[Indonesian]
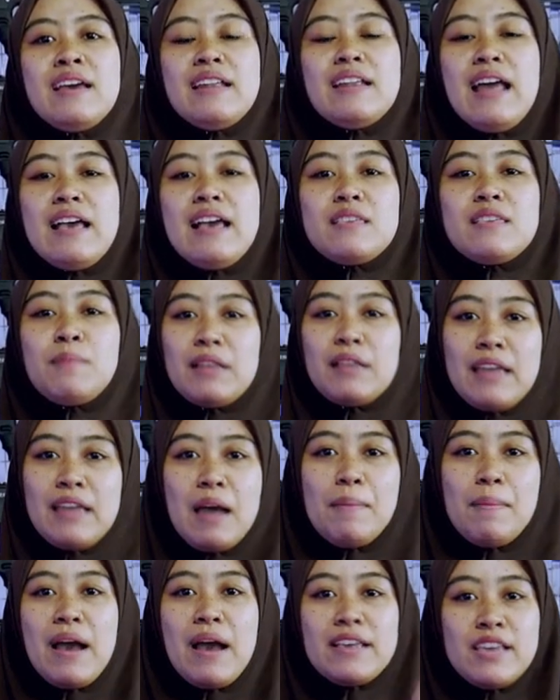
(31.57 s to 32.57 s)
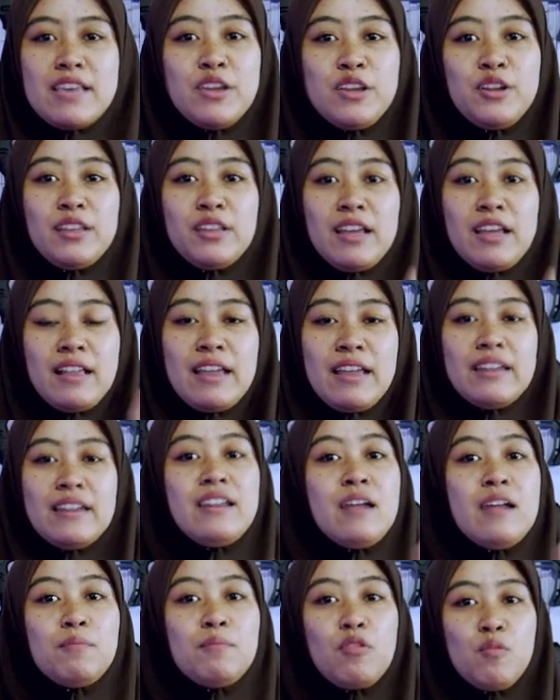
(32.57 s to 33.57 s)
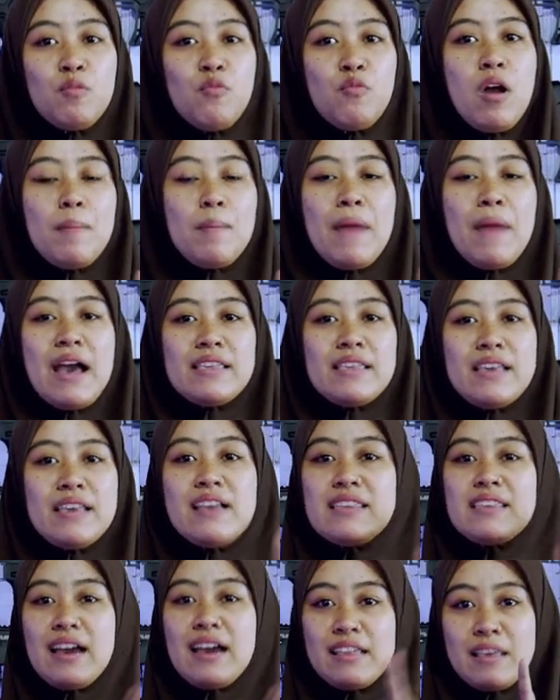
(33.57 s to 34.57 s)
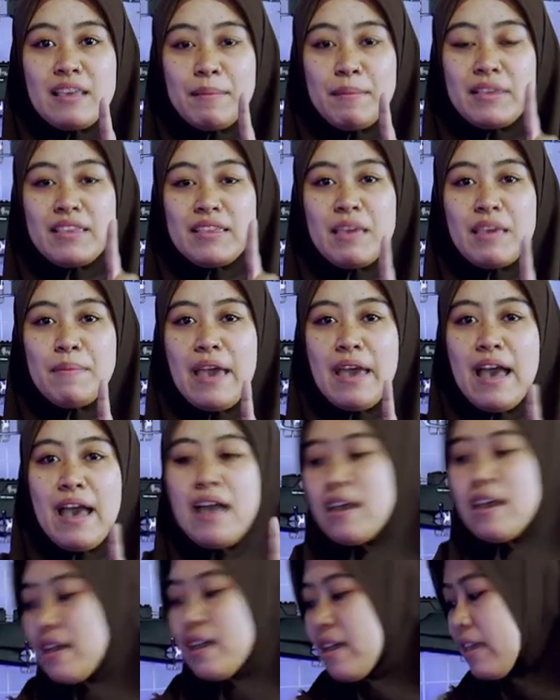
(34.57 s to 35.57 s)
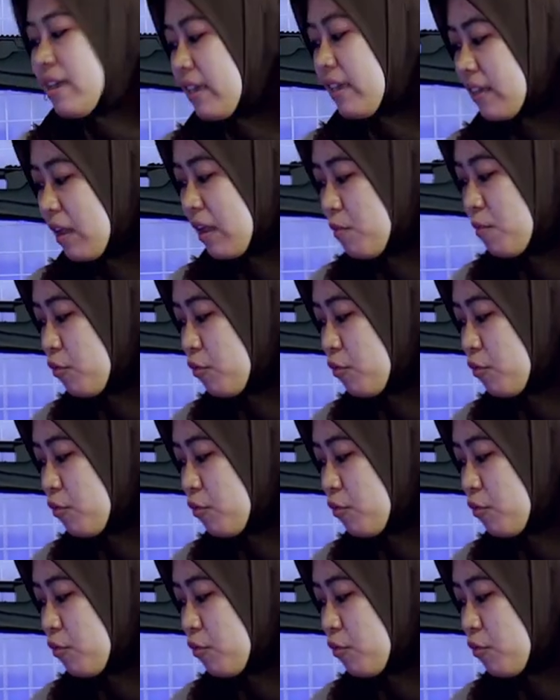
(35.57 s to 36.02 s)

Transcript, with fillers: Nah, seperti apa aja unit yang ready dan promo apa aja, jangan sampai skip ya. Kita